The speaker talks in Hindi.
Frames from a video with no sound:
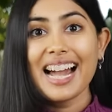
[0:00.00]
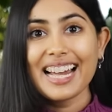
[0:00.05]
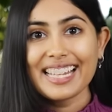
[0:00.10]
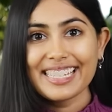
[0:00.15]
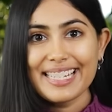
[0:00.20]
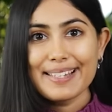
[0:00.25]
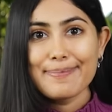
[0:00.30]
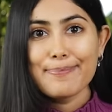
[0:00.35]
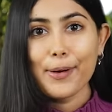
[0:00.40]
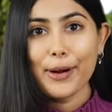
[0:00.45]

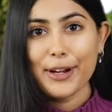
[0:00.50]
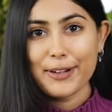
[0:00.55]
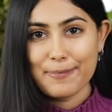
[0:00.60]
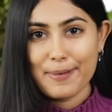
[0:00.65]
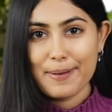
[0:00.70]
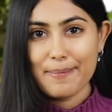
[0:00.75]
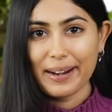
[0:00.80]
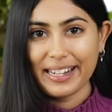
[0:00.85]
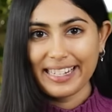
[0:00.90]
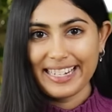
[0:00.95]
अगले पॉइंट
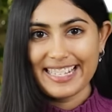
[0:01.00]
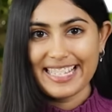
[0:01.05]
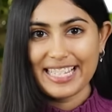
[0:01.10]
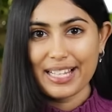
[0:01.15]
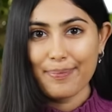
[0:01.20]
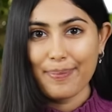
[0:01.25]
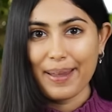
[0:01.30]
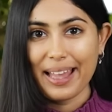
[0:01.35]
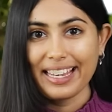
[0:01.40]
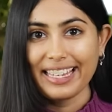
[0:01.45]
पर बढ़ने
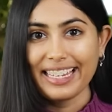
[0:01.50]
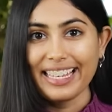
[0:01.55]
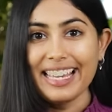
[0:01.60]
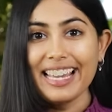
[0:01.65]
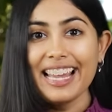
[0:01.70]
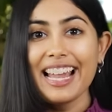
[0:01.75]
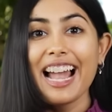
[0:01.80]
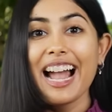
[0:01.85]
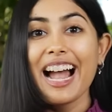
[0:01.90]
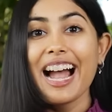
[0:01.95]
से पहले
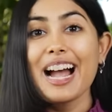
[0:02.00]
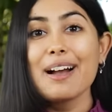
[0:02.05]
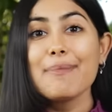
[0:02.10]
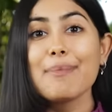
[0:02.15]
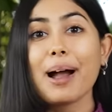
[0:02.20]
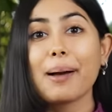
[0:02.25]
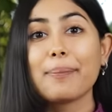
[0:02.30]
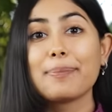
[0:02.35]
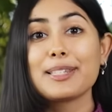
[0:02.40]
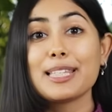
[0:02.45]

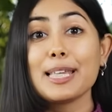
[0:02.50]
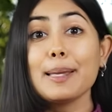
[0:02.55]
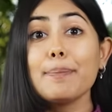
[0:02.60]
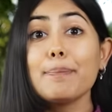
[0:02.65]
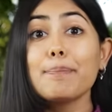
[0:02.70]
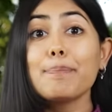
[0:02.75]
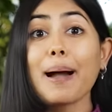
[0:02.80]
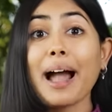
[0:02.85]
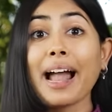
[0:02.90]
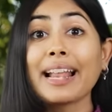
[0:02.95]
हम आपसे
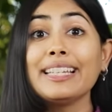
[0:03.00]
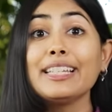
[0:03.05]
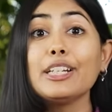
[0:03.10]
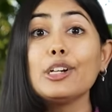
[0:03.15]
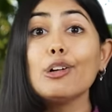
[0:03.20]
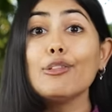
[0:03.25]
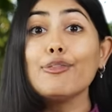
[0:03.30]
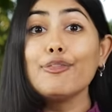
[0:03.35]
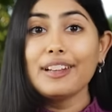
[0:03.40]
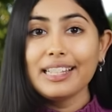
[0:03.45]
पानी
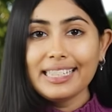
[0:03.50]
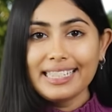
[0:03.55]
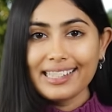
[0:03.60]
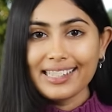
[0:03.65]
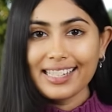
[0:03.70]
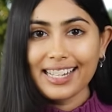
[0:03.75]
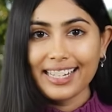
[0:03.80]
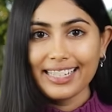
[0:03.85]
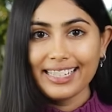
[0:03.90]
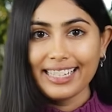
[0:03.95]
को
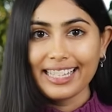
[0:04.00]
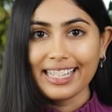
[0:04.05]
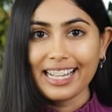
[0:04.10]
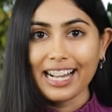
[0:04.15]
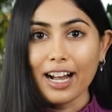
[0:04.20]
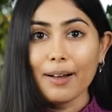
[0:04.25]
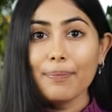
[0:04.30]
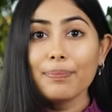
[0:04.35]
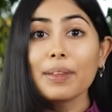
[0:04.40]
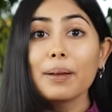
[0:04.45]
फिल्टर करने
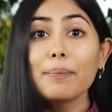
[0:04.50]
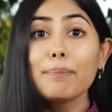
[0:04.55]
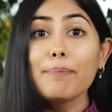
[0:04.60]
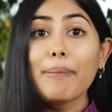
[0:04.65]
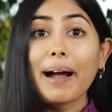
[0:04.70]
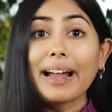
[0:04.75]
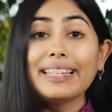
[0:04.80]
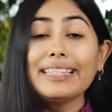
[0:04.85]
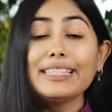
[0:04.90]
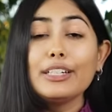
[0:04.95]
का
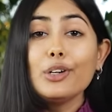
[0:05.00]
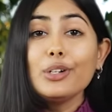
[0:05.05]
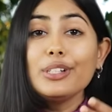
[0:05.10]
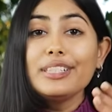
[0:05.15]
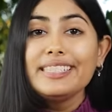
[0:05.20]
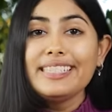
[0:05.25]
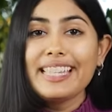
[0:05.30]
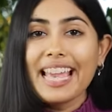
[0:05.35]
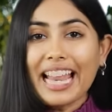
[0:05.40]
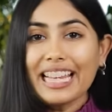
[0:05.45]
पानी को
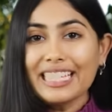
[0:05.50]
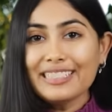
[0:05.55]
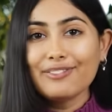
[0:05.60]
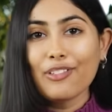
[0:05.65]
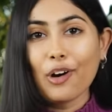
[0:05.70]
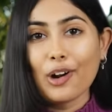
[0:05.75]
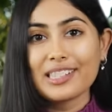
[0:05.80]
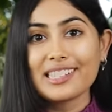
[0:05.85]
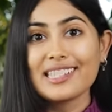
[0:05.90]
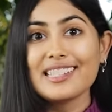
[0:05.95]
डेड
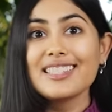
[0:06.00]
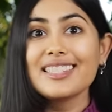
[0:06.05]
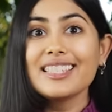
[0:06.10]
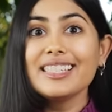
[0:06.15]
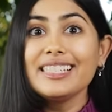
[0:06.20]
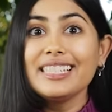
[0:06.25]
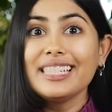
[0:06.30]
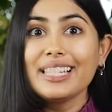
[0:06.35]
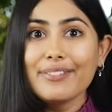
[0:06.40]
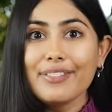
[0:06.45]
वाटर
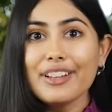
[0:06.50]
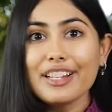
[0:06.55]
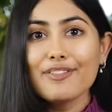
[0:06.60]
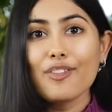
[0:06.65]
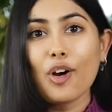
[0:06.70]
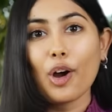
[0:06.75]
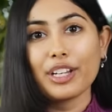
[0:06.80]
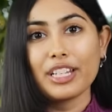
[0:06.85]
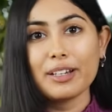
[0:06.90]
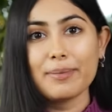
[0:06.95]
से
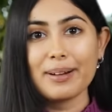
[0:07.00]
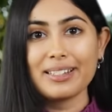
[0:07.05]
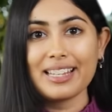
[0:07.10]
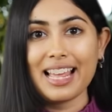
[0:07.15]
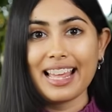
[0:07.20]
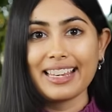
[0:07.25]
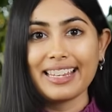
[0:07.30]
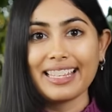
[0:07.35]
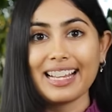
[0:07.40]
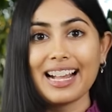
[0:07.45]
लिविंग वाटर
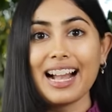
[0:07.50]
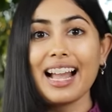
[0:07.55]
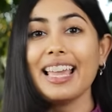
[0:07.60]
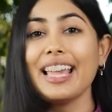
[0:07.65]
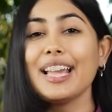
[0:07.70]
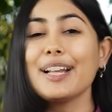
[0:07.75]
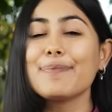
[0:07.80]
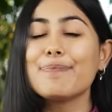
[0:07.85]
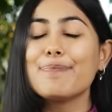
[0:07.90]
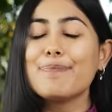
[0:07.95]
बनाने का
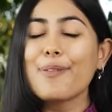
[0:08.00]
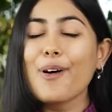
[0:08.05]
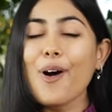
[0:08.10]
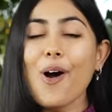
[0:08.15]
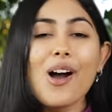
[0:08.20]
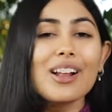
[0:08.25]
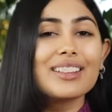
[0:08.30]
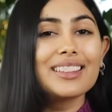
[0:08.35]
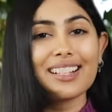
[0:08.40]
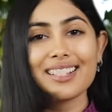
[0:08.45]
एक
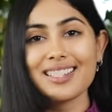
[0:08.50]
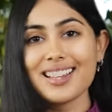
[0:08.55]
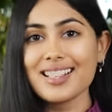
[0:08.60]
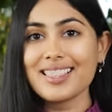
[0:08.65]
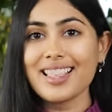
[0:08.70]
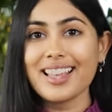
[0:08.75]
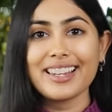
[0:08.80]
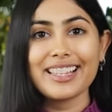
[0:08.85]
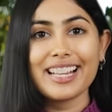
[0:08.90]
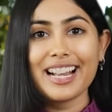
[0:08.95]
बहुत अच्छा
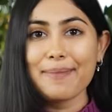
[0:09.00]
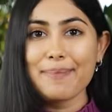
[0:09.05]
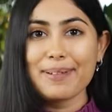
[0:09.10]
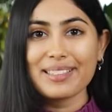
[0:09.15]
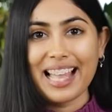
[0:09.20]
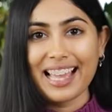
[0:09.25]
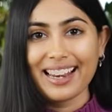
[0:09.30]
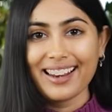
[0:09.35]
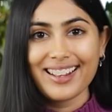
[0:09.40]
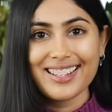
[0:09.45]
तरीका
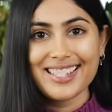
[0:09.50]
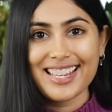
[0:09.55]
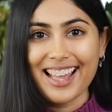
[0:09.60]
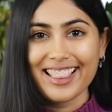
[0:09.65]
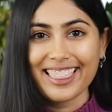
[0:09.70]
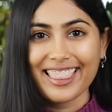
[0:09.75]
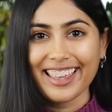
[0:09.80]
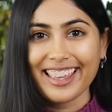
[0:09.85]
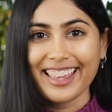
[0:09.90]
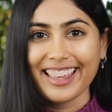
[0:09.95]
बताना
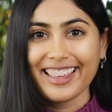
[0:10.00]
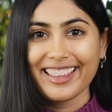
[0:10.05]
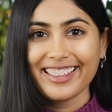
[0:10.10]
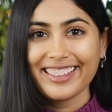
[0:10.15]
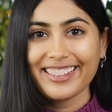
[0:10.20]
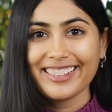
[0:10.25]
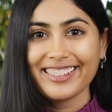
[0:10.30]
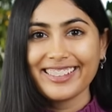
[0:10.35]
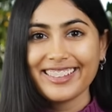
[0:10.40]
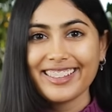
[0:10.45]
चाहते
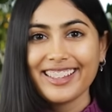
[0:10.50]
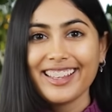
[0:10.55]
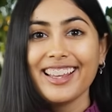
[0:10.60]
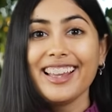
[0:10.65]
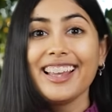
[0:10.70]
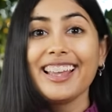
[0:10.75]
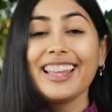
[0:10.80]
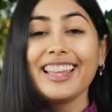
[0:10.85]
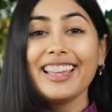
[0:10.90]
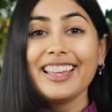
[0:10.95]

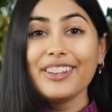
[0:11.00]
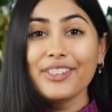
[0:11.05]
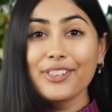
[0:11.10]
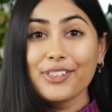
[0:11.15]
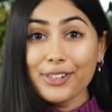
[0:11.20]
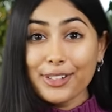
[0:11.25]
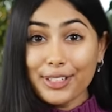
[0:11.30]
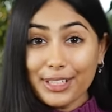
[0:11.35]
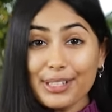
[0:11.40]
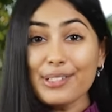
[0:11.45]
हैं
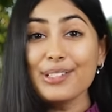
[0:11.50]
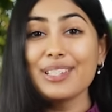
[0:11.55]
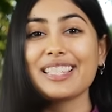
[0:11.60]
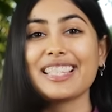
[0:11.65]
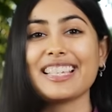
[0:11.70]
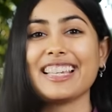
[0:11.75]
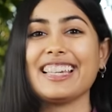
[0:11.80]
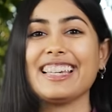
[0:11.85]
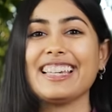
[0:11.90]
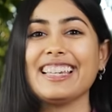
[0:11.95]

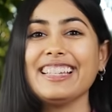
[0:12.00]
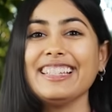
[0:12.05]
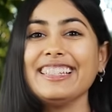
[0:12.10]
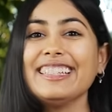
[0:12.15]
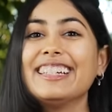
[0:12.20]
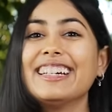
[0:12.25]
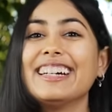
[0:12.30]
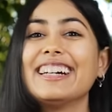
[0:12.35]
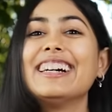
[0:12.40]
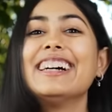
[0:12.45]

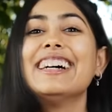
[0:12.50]
इंट्रोड्यूसिंग